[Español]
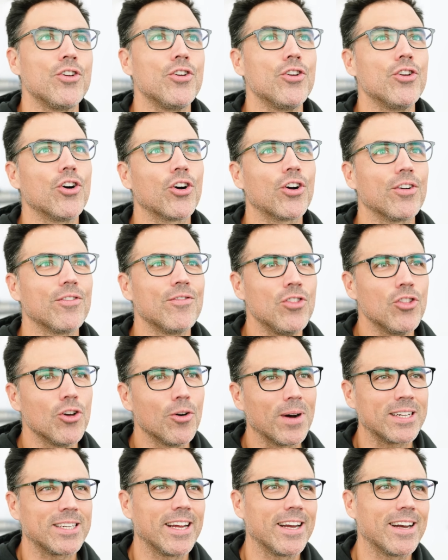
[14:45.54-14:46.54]
no, no
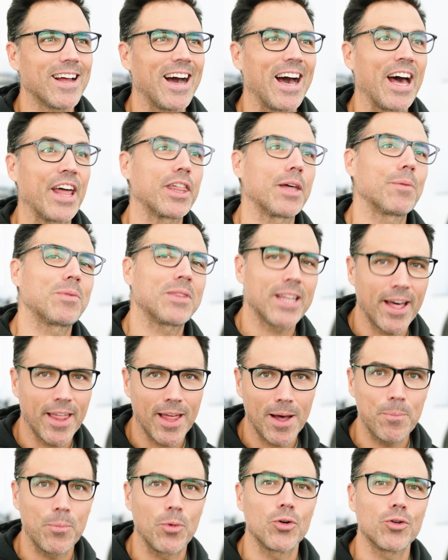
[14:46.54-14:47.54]
va a ser
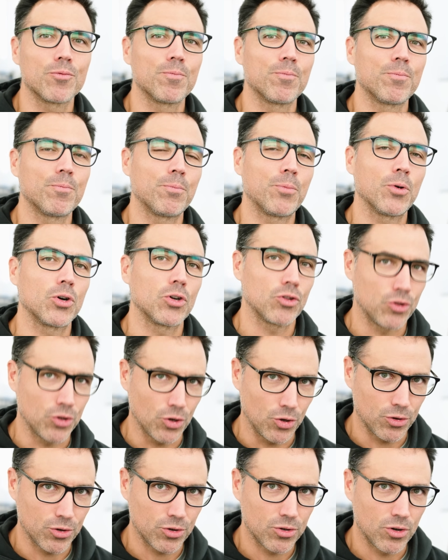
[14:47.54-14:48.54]
aceptada por por
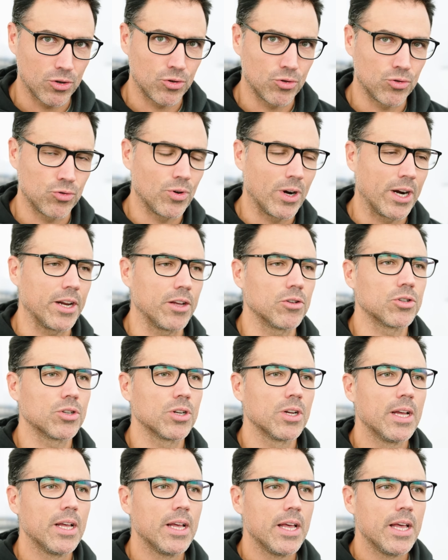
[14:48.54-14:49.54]
todos los usuarios.
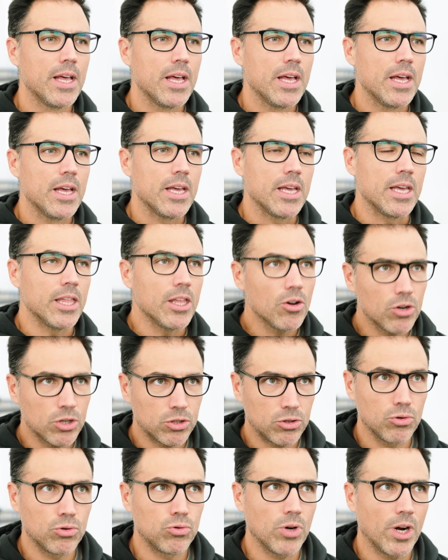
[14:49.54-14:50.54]
Y digo
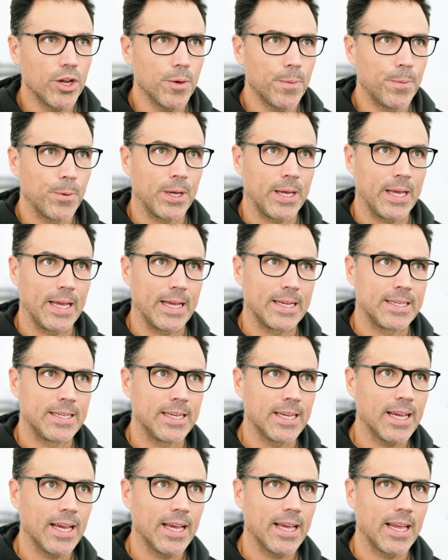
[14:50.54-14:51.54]
esto de usuarios porque
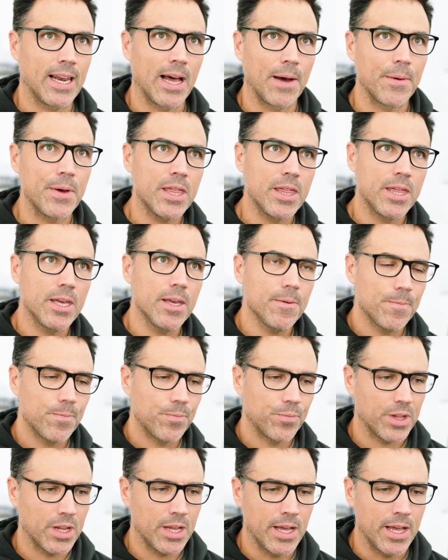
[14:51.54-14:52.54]
sí que la bici
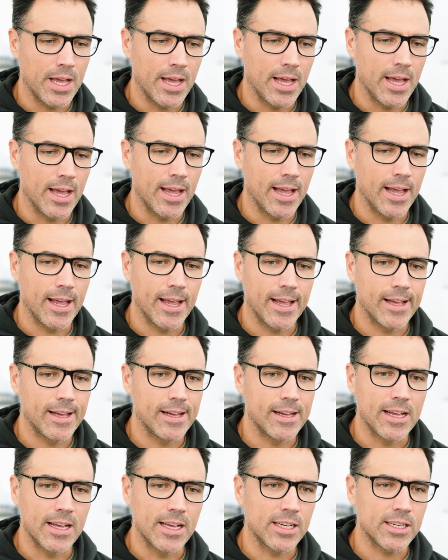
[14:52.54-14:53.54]
eh,
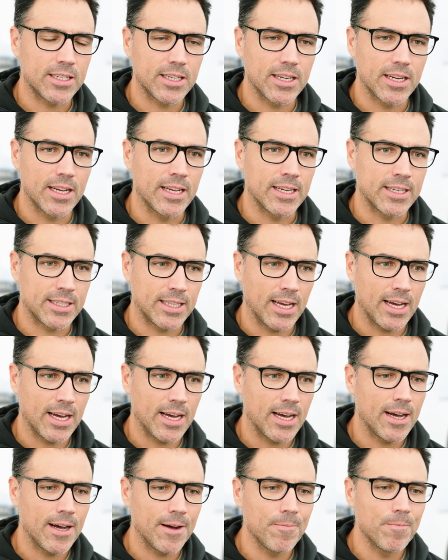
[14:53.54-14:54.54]
es,
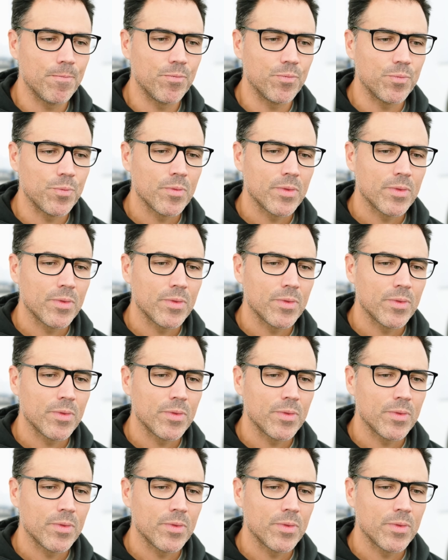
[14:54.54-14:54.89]
está... Mm,